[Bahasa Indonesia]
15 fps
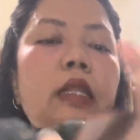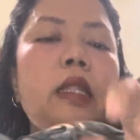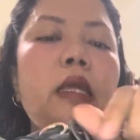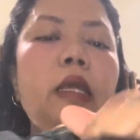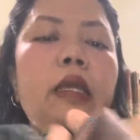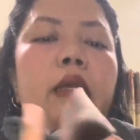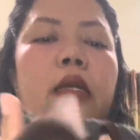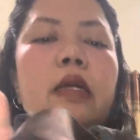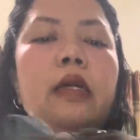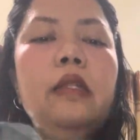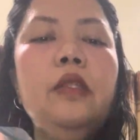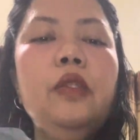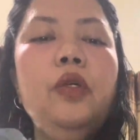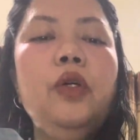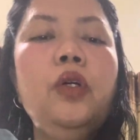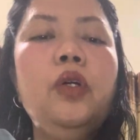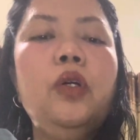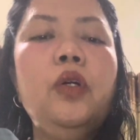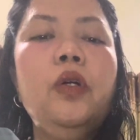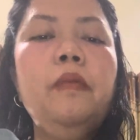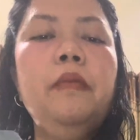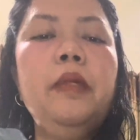Ini,
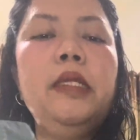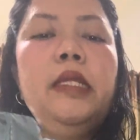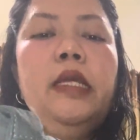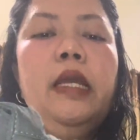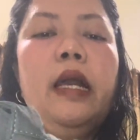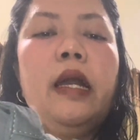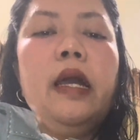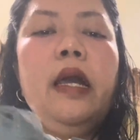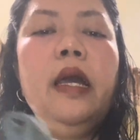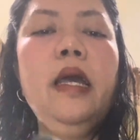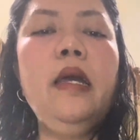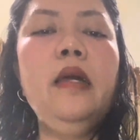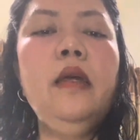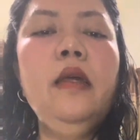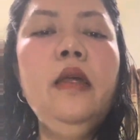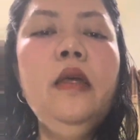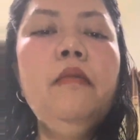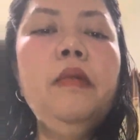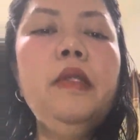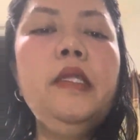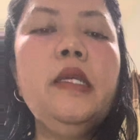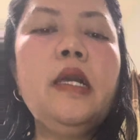tuh, bersih ya, Kak.
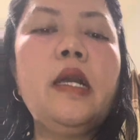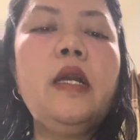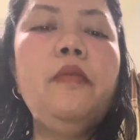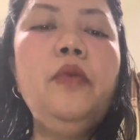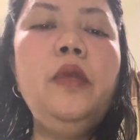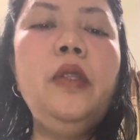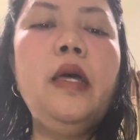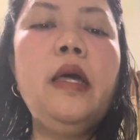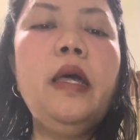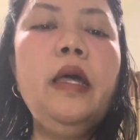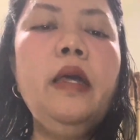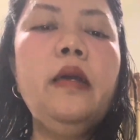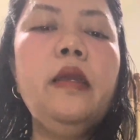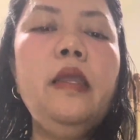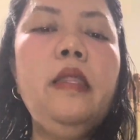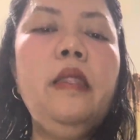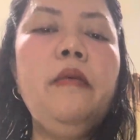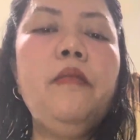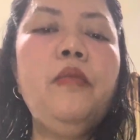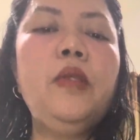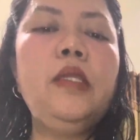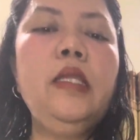Bersih Kakak Bunda. Ini
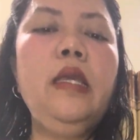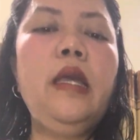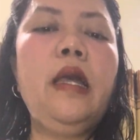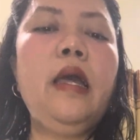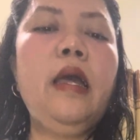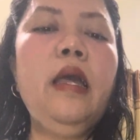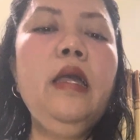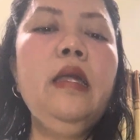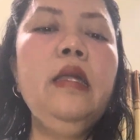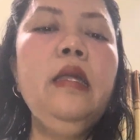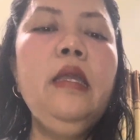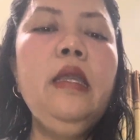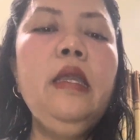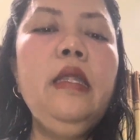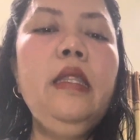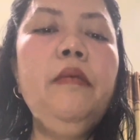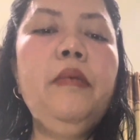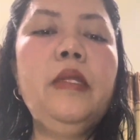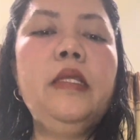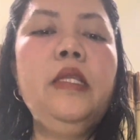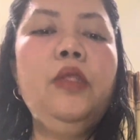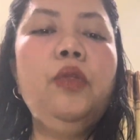bersih ya. Ini
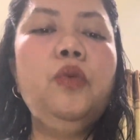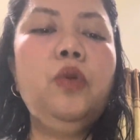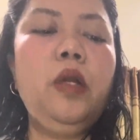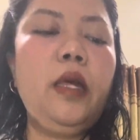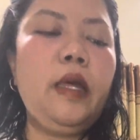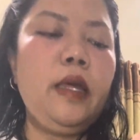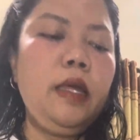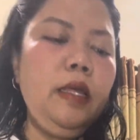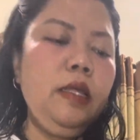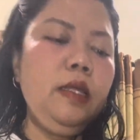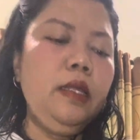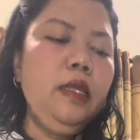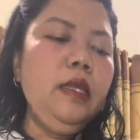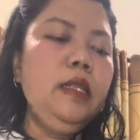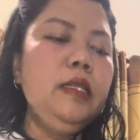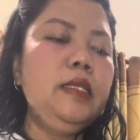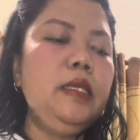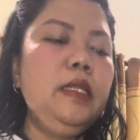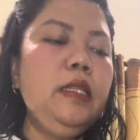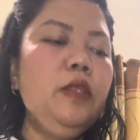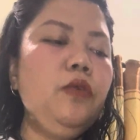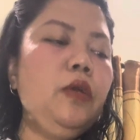bersih juga. Di
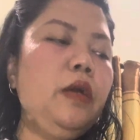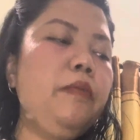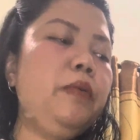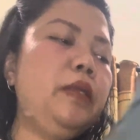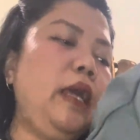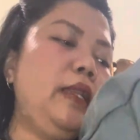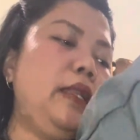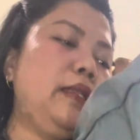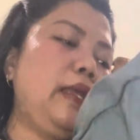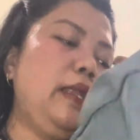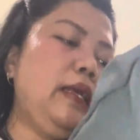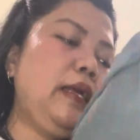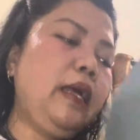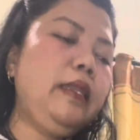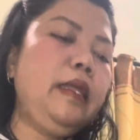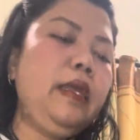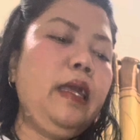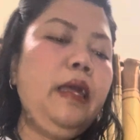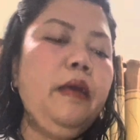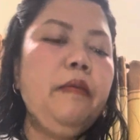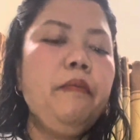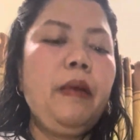sini juga ada
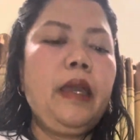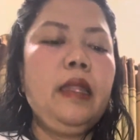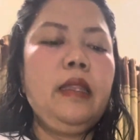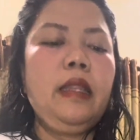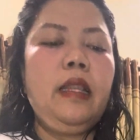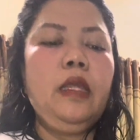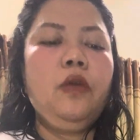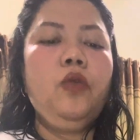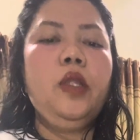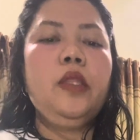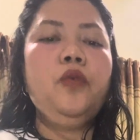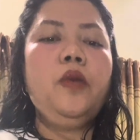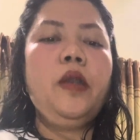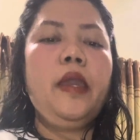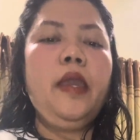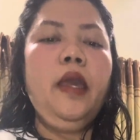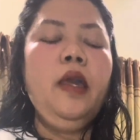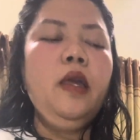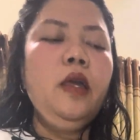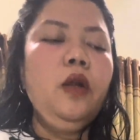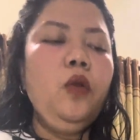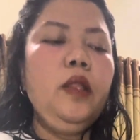tarikannya, pakai tali kulit juga ya,
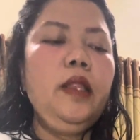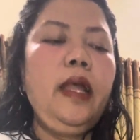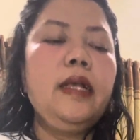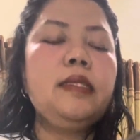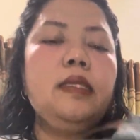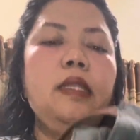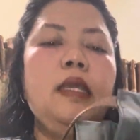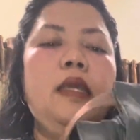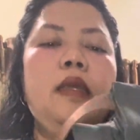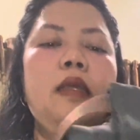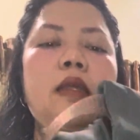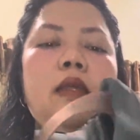kulit asli.